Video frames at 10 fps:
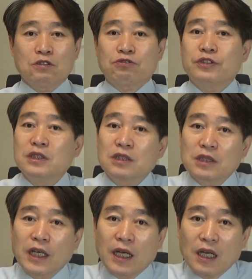
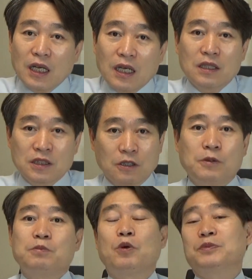군인들의
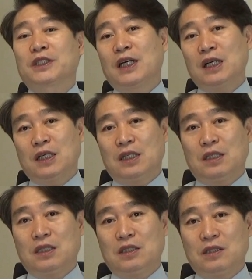직업은 뭡니까?
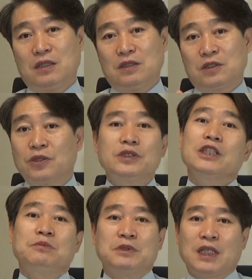
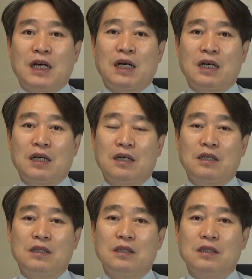전쟁입니다.
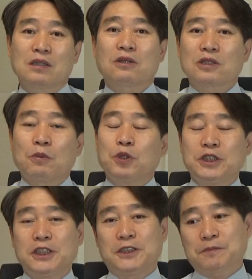그러다
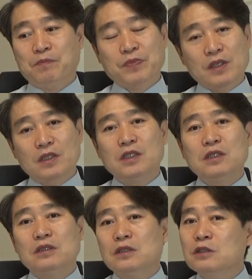보니
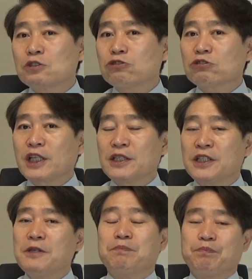이 응축된
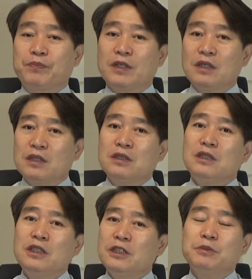힘,
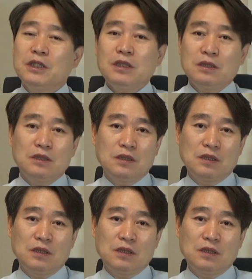이 힘을